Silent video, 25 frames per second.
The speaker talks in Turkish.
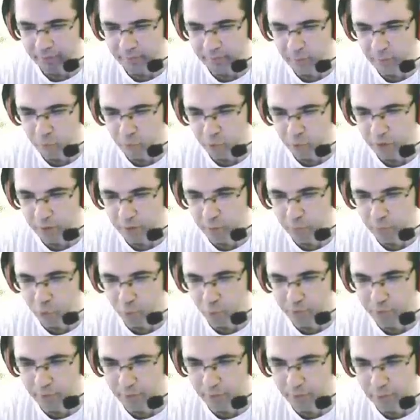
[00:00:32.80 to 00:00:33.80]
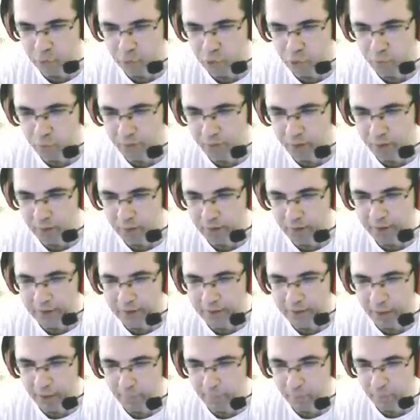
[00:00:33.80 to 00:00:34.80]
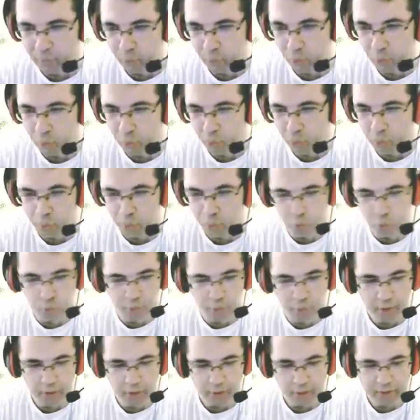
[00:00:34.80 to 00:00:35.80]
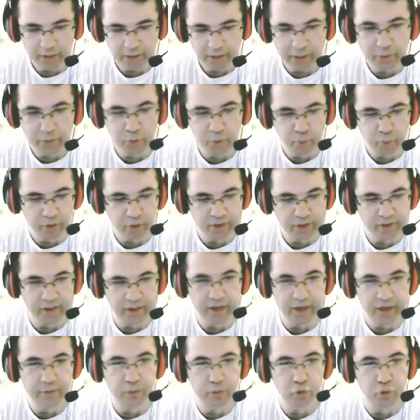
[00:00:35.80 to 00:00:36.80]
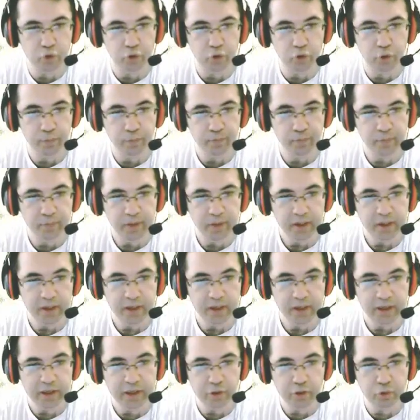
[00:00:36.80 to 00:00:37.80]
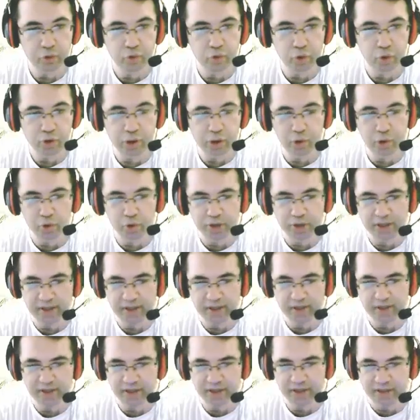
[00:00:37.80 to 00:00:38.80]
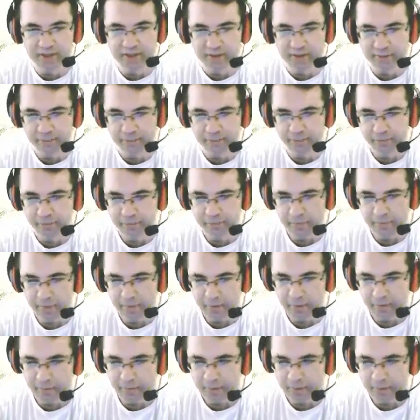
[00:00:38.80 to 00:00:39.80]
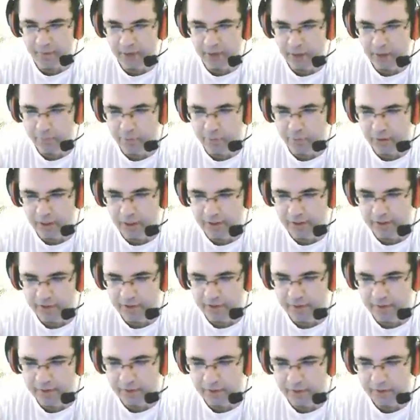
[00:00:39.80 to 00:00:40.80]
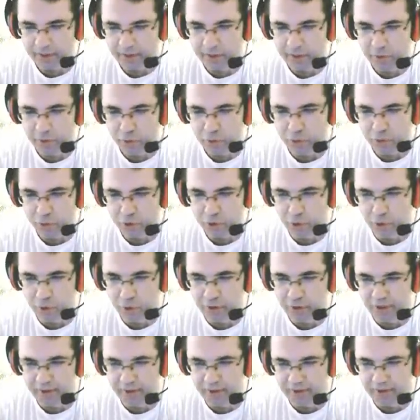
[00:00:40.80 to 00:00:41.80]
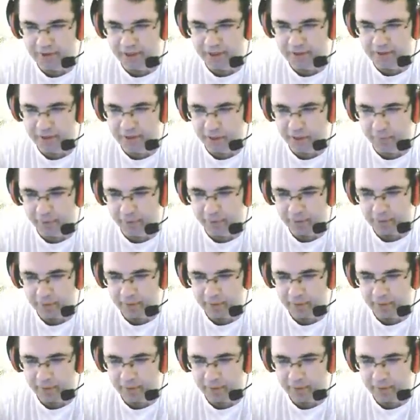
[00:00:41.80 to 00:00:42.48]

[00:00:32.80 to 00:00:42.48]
Ben buraları bir toplayayım abi süper. Tamamdır. Oo. Neymiş burası? F3 294 88. Tamamdır. Nice. 294 88 abi.